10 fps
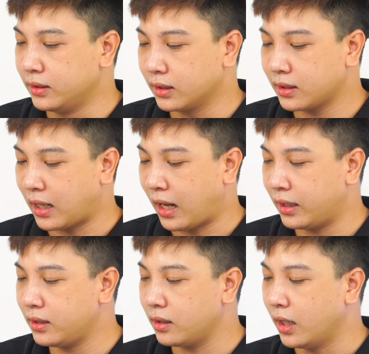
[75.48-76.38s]
những
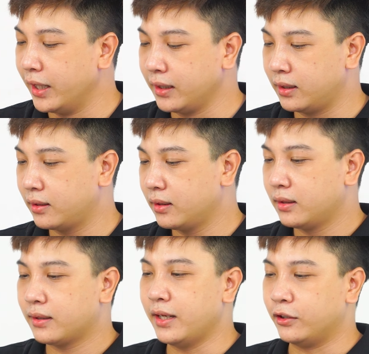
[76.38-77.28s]
cái hình
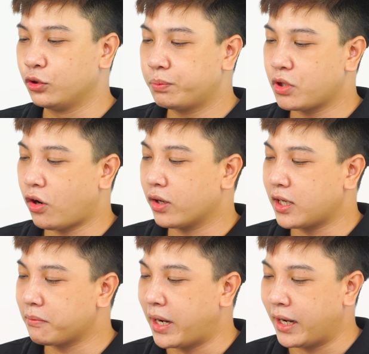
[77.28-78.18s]
để giúp cho
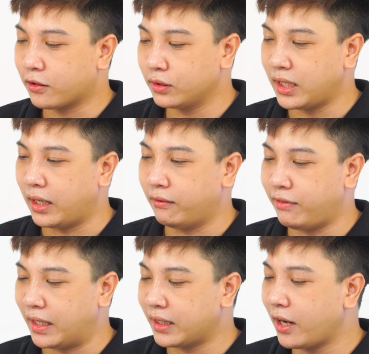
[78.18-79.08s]
các bé có thể
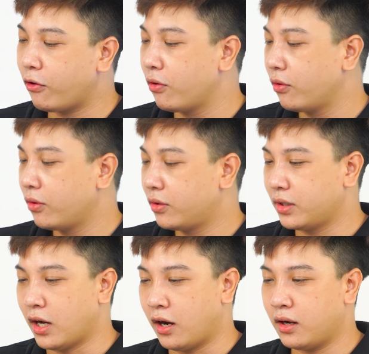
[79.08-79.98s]
vẽ theo.
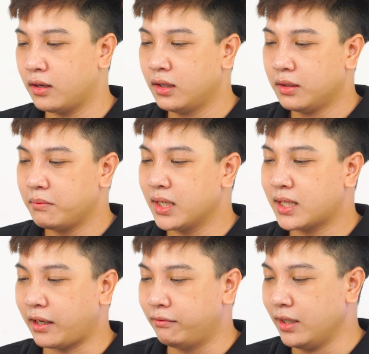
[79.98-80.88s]
Đó,
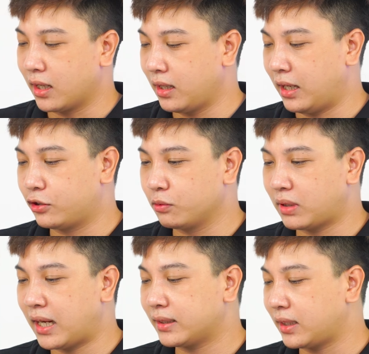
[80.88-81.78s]
bên cạnh việc là chúng
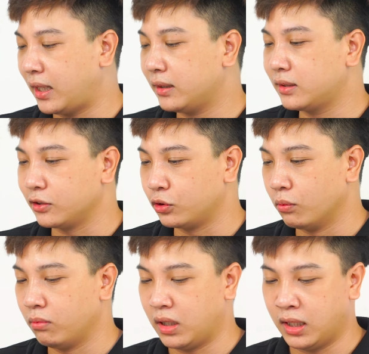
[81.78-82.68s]
ta sẽ sử
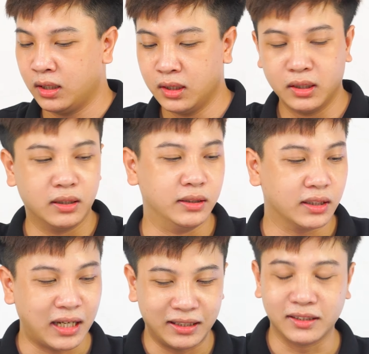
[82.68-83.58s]
dụng
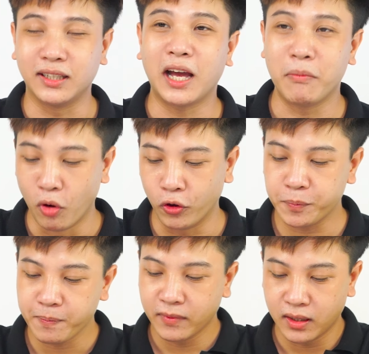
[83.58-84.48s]
những cái tờ giấy
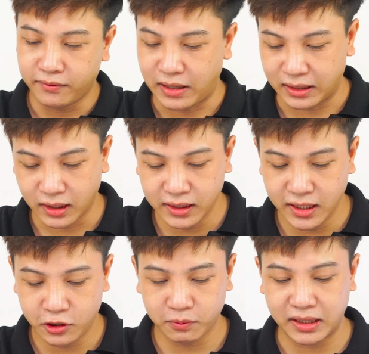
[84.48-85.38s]
A4. Và tất
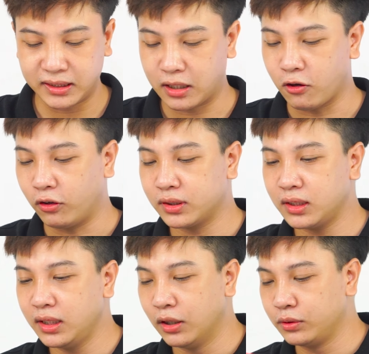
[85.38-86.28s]
nhiên chúng ta sẽ có
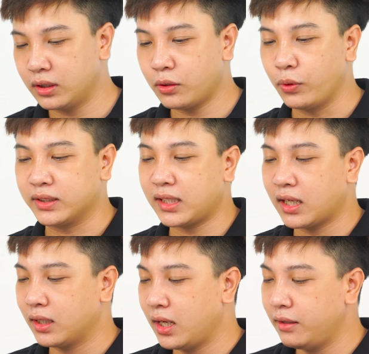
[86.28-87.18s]
rất nhiều những quyển
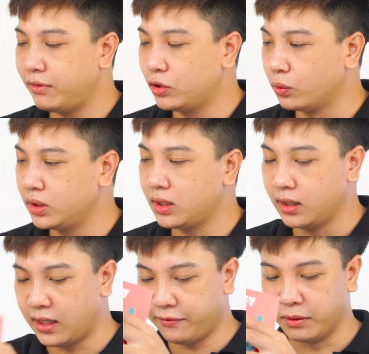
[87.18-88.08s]
sách ở đây. Ví dụ như
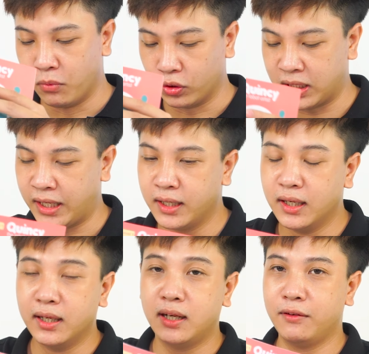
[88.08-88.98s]
từ level 1 này,
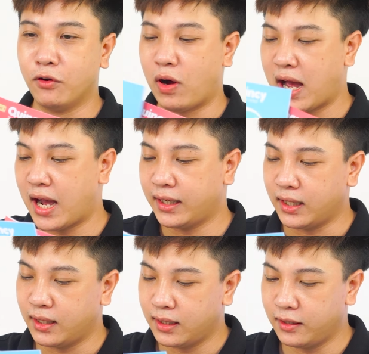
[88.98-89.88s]
level 2
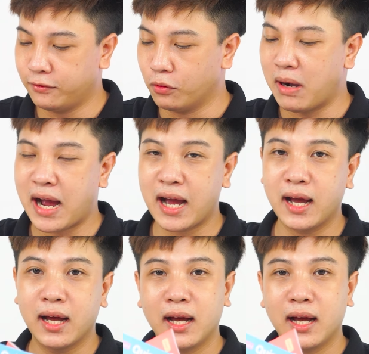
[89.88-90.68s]
này, level 3